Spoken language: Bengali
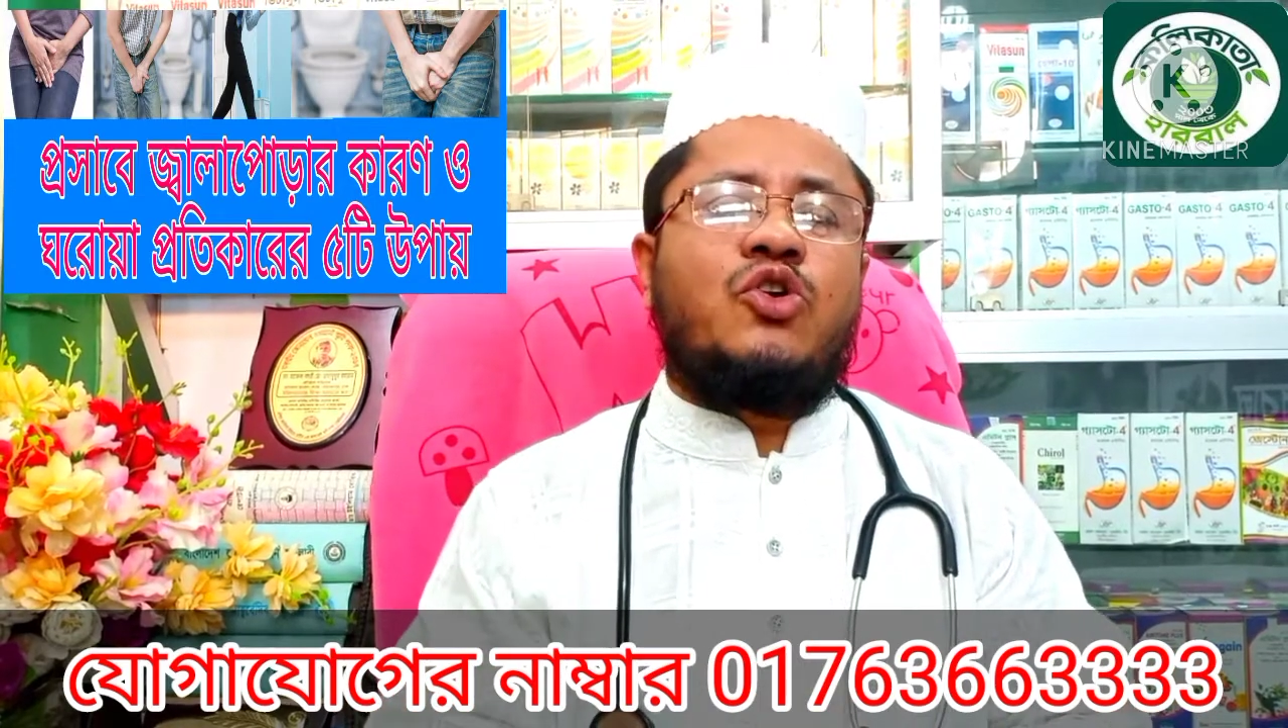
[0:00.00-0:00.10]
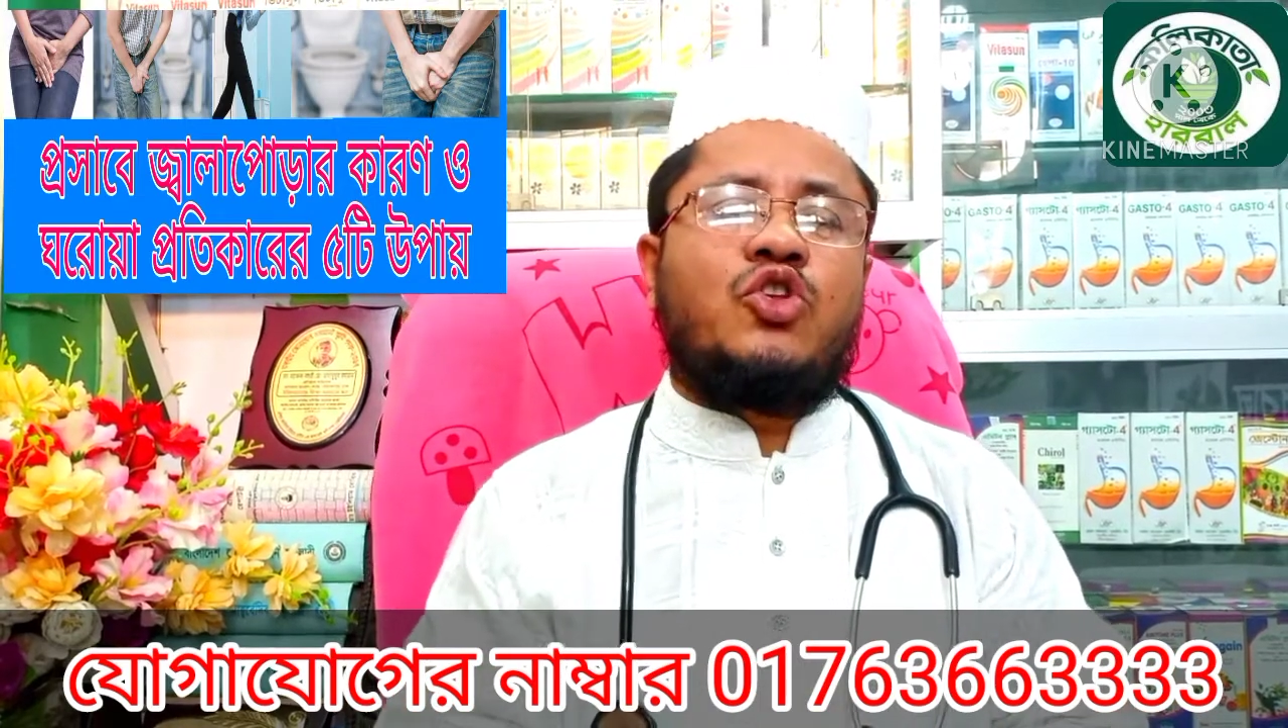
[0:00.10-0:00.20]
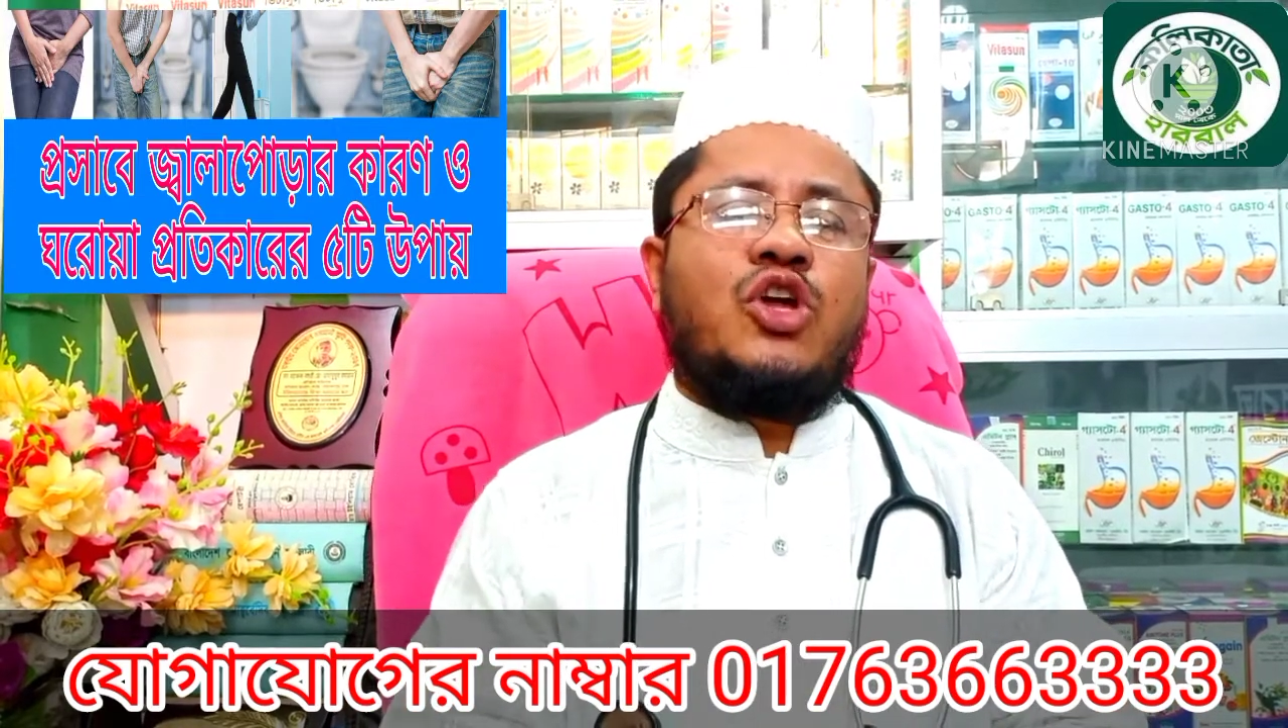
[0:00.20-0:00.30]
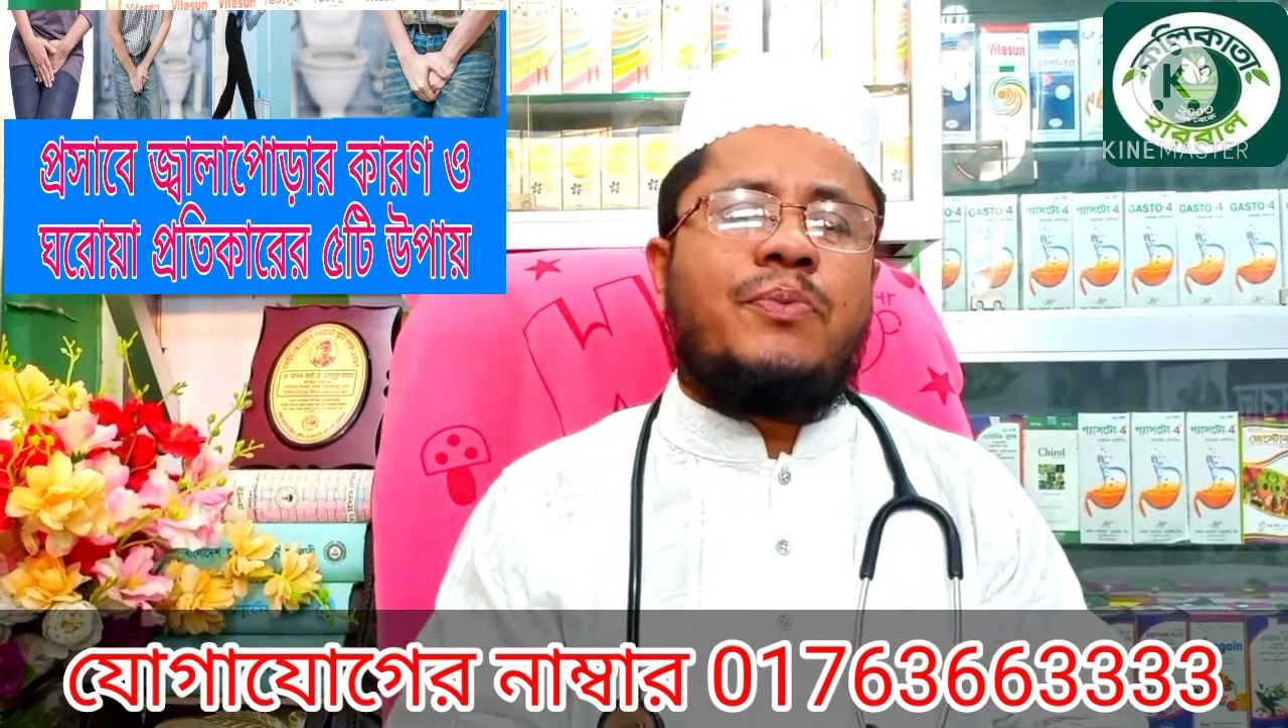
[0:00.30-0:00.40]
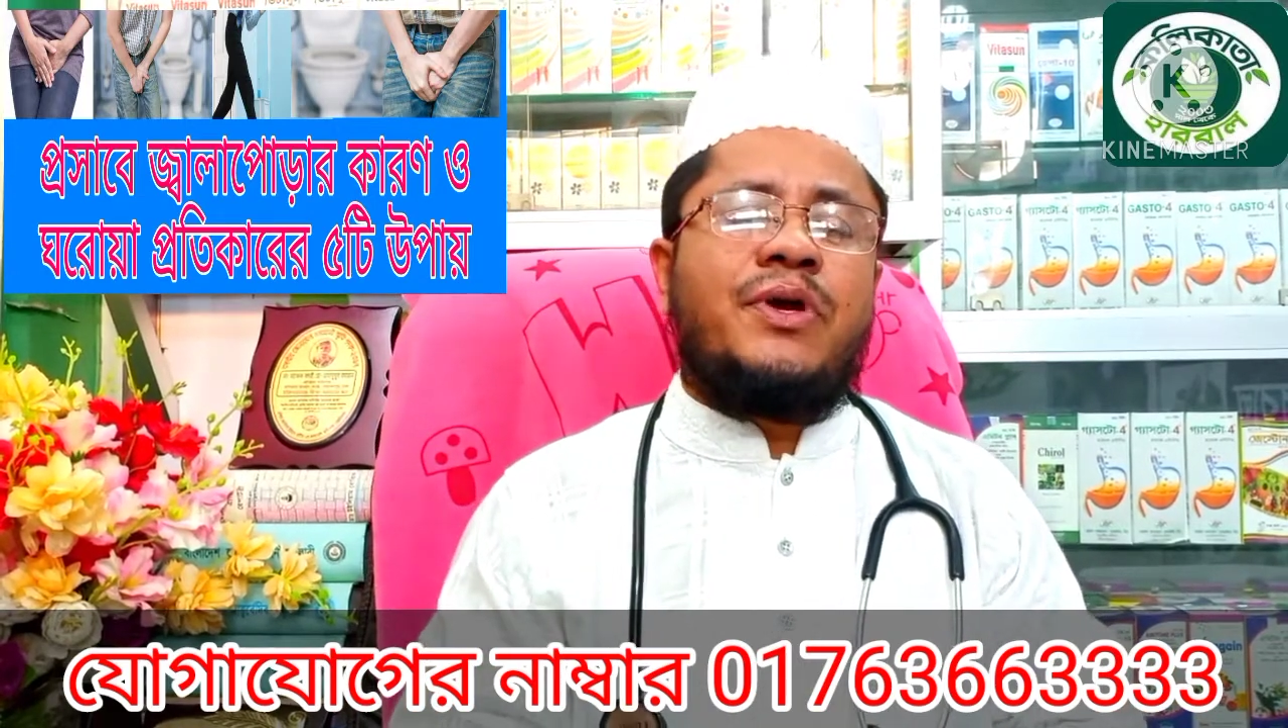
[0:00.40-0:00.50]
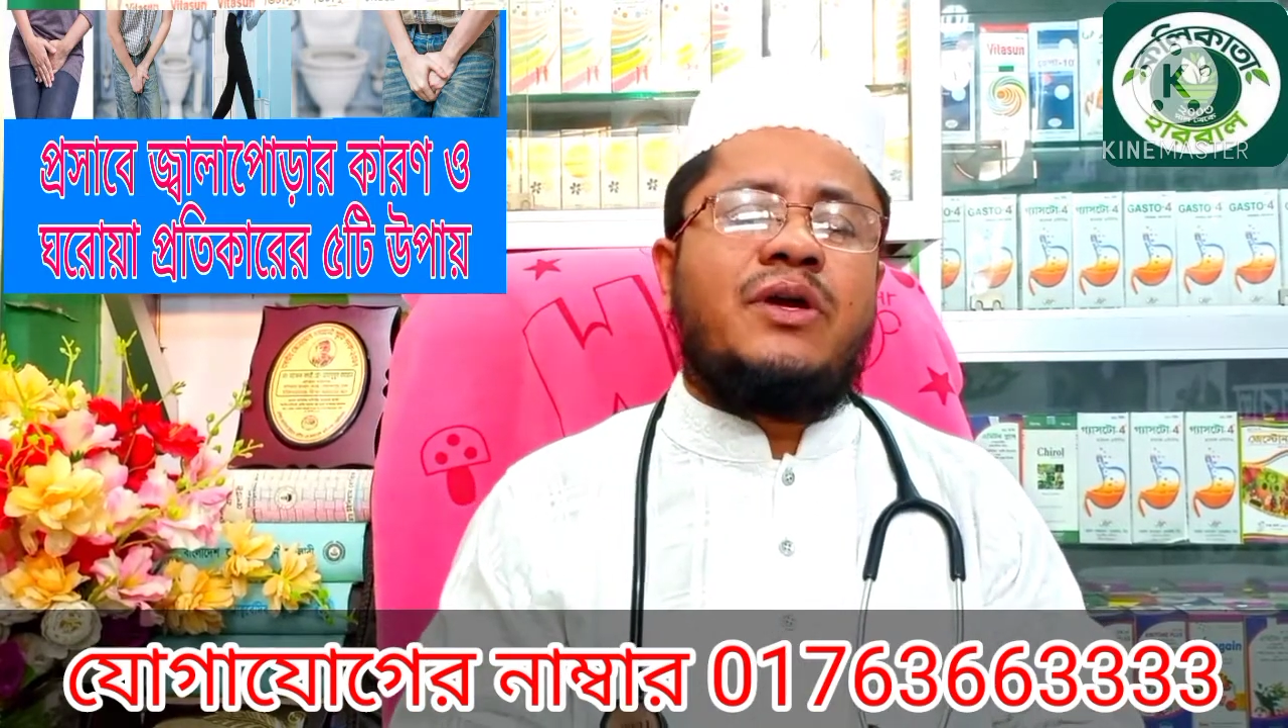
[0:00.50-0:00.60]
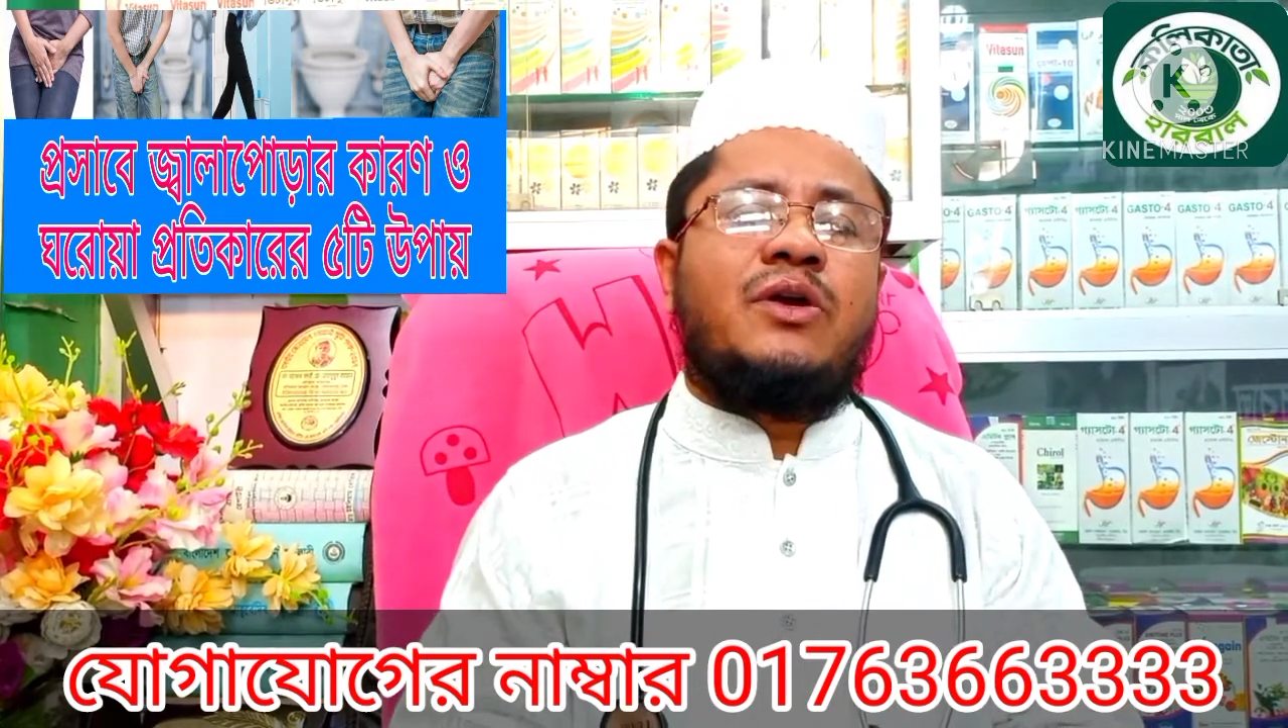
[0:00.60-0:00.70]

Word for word: করতে হবে